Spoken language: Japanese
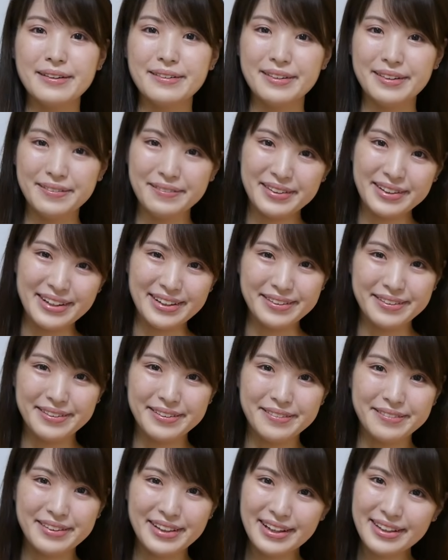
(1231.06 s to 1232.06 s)
振り飛車党
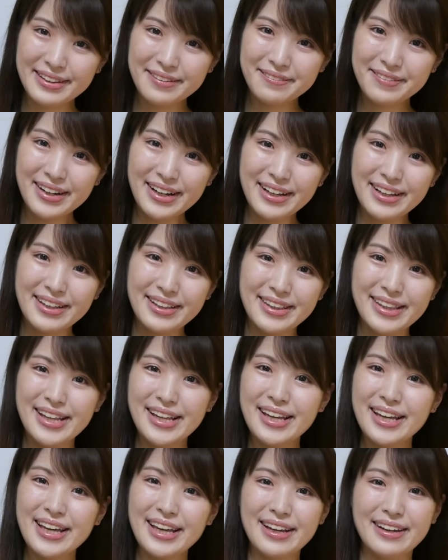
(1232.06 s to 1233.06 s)
の皆様、是
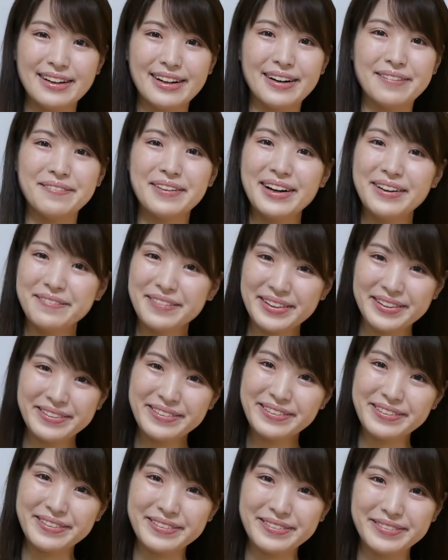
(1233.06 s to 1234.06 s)
非頑張りま
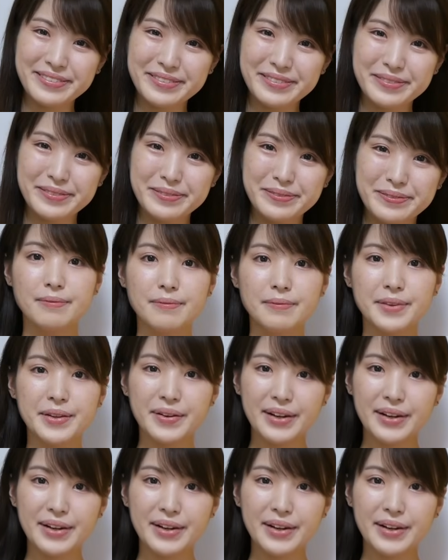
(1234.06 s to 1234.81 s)
しょう。